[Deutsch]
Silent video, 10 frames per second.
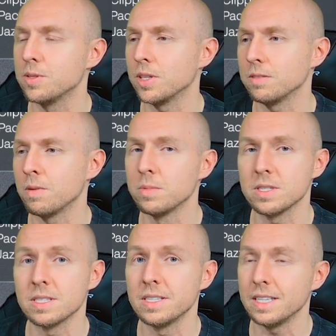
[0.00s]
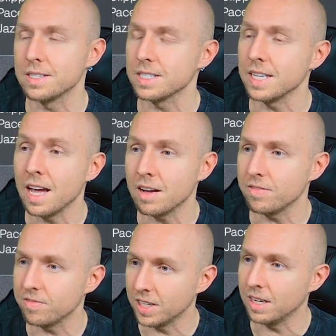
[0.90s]
bedeutet, wir müssen jetzt sehr
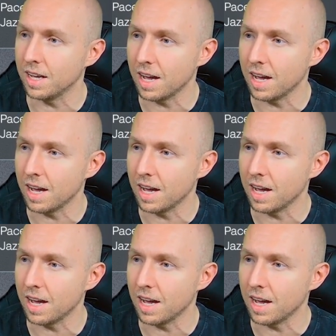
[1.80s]
viel